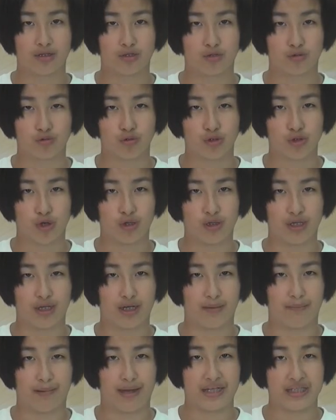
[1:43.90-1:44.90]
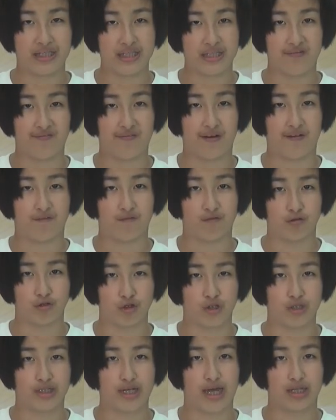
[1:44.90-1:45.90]
初中的班级仿佛
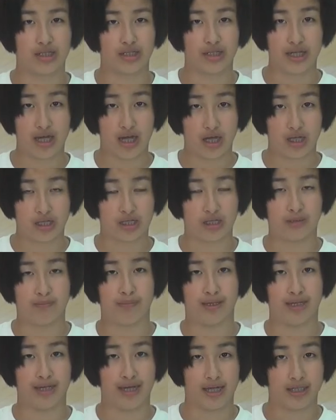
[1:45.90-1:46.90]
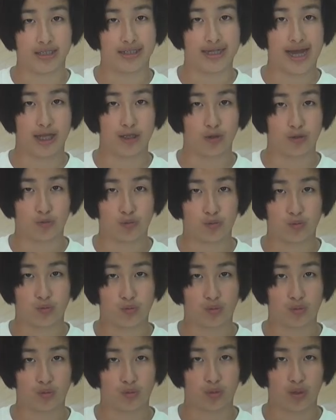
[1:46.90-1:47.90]
就像第二个绵羊家族，
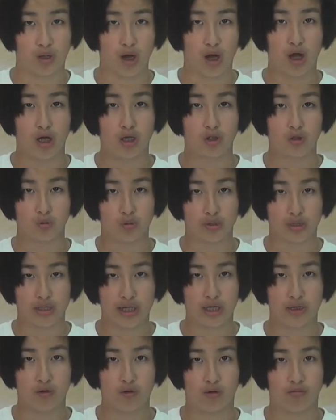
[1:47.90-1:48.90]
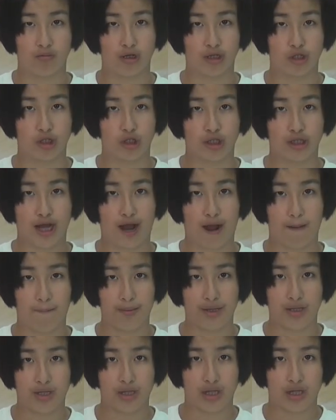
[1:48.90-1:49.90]
如今我们就要
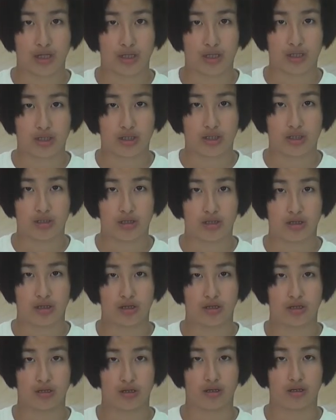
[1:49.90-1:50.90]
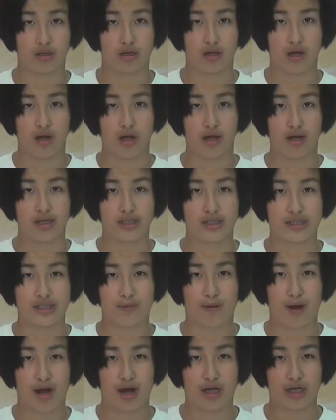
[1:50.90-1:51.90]
毕业了，希
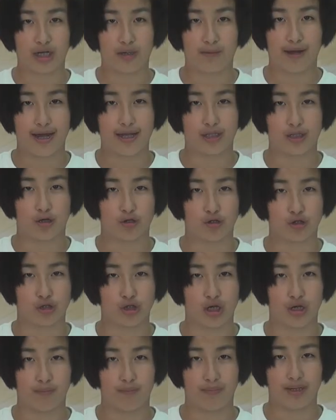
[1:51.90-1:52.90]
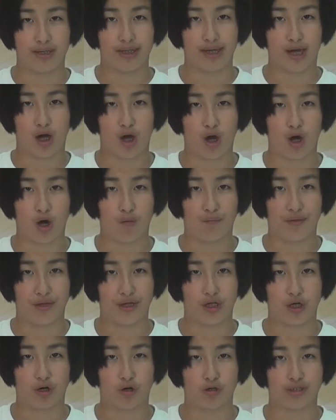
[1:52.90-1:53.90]
望各位同学毕业后
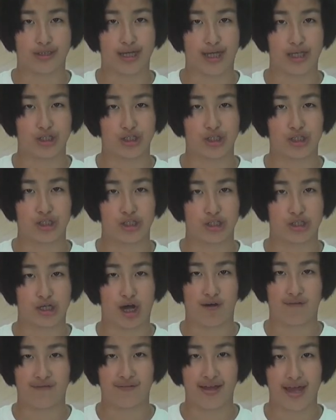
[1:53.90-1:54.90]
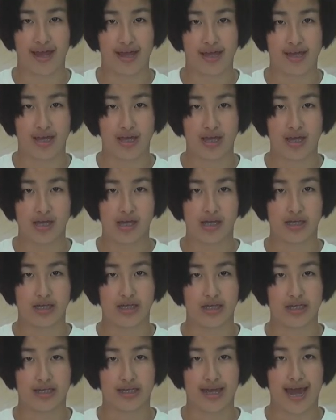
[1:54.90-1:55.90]
能够展翅高飞，
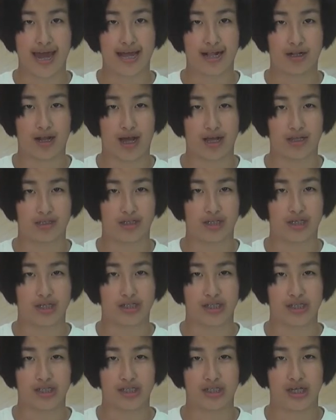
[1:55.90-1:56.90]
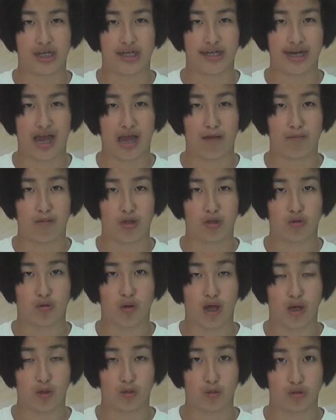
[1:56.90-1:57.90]
以开朗的心情来面
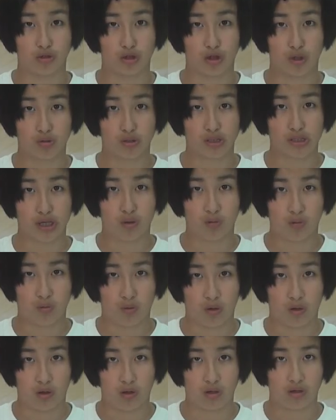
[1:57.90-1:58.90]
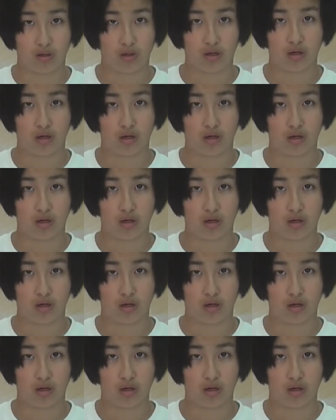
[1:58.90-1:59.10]
对国中生活。